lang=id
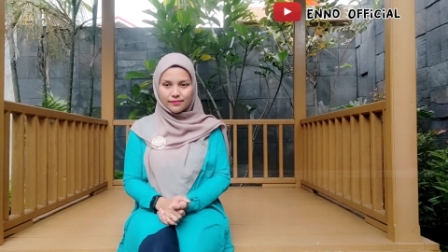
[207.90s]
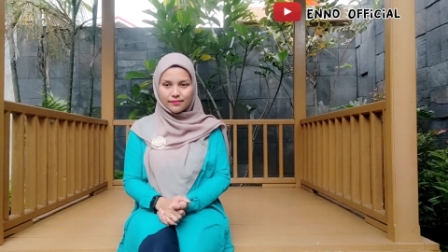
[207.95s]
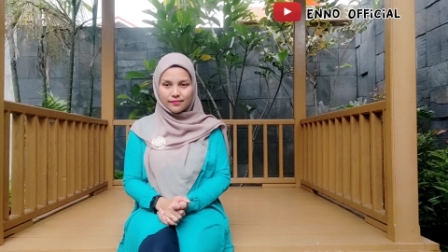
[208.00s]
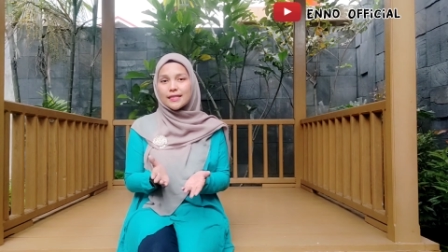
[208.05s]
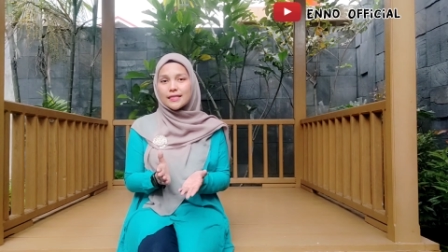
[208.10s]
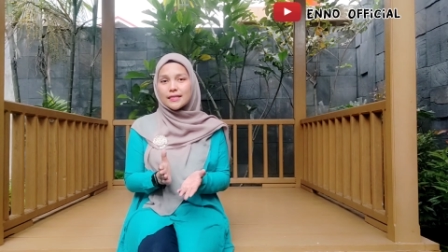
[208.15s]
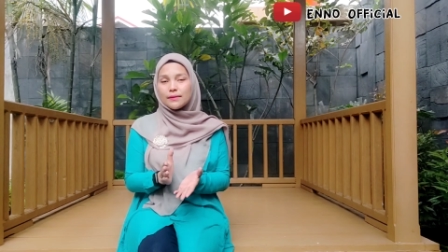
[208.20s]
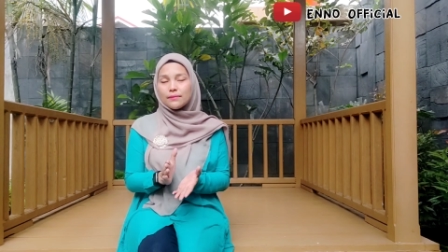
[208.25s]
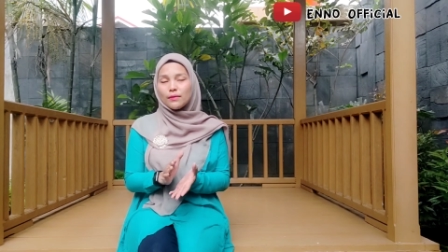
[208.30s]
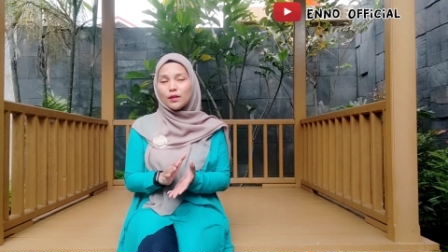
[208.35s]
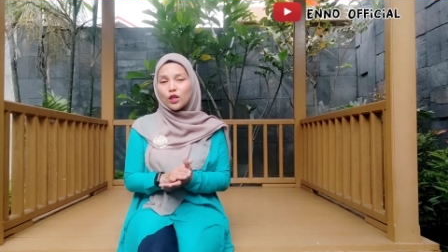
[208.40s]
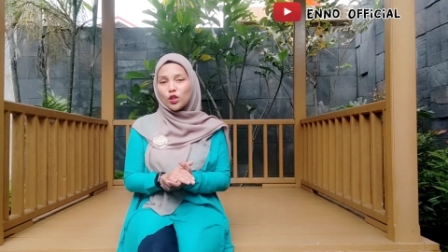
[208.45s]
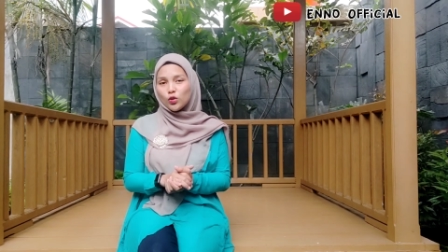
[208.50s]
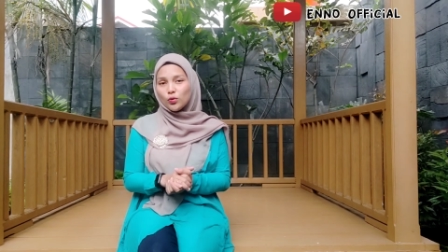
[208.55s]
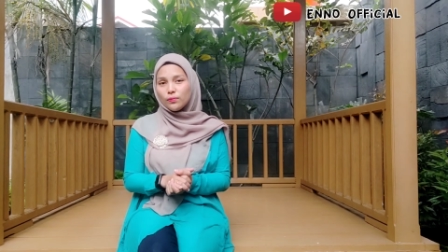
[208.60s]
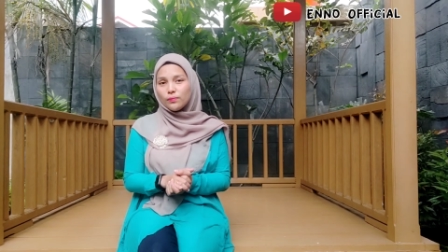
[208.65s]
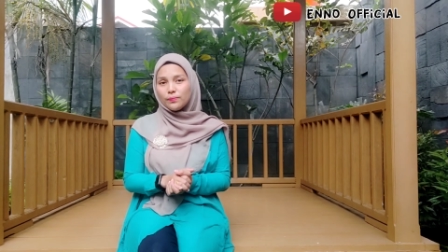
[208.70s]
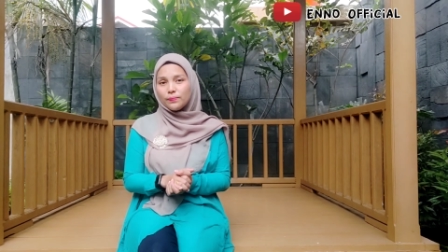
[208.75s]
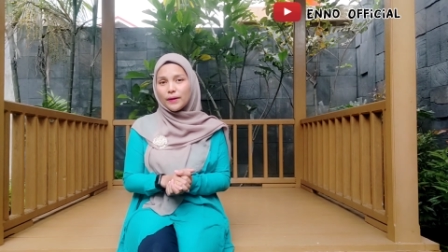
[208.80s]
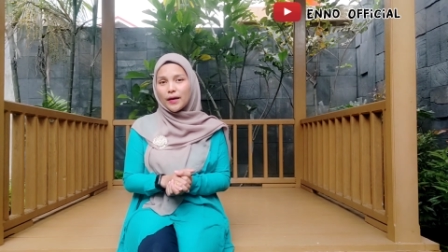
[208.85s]
Nah,
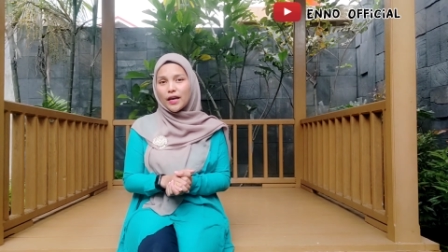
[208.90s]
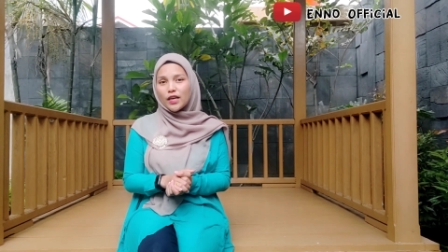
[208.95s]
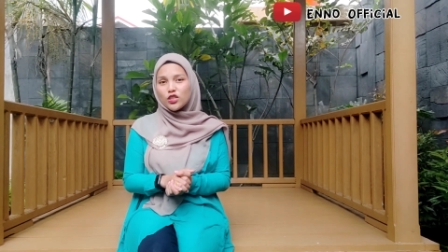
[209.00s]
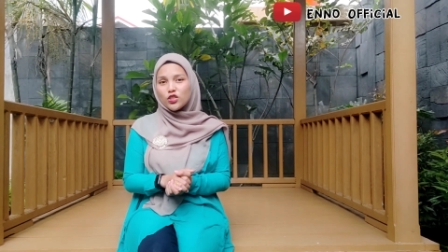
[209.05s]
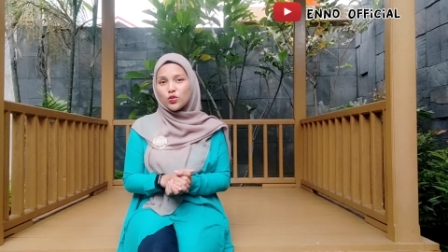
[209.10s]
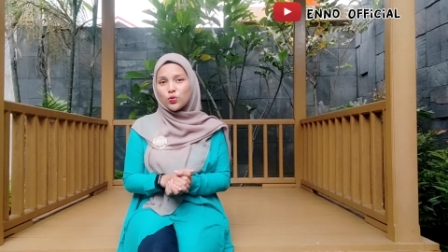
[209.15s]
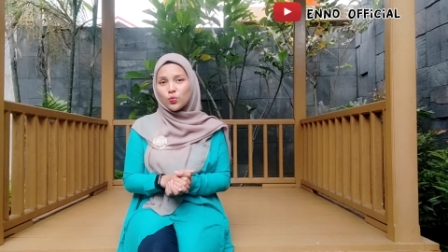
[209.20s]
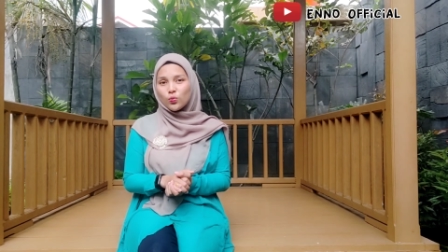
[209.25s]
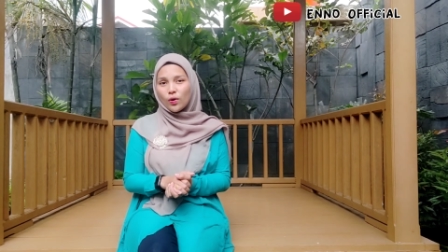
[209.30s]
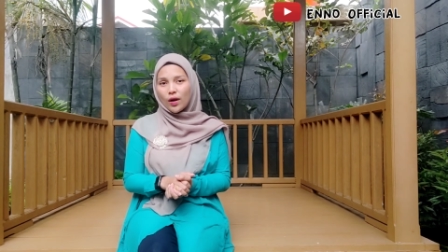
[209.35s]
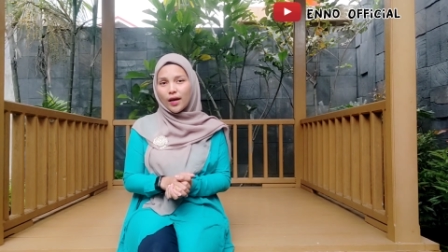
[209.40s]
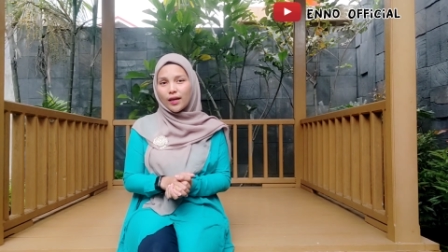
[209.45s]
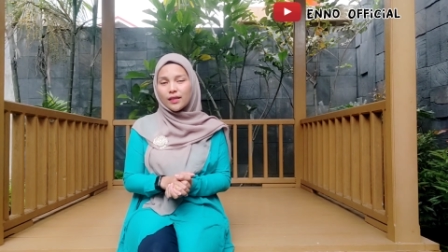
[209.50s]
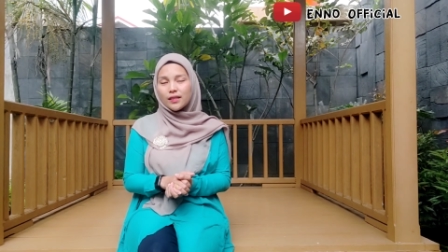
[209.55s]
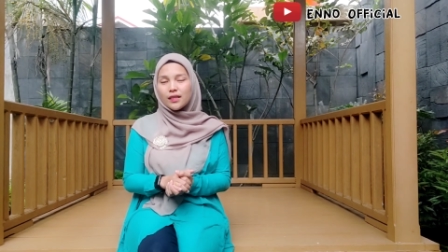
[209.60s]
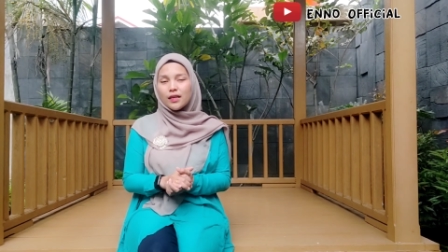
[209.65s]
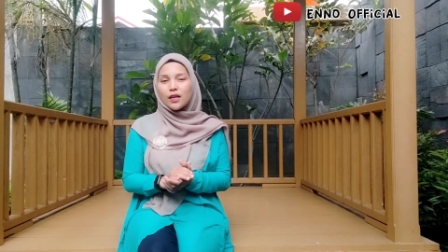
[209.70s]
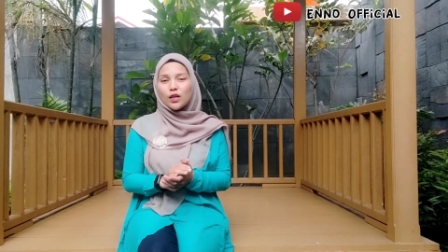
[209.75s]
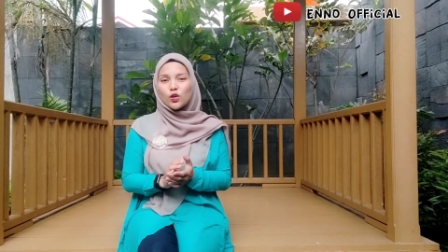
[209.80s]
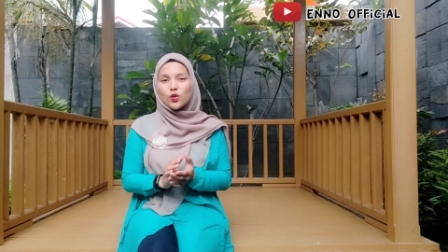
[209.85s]
sebelum pengajuan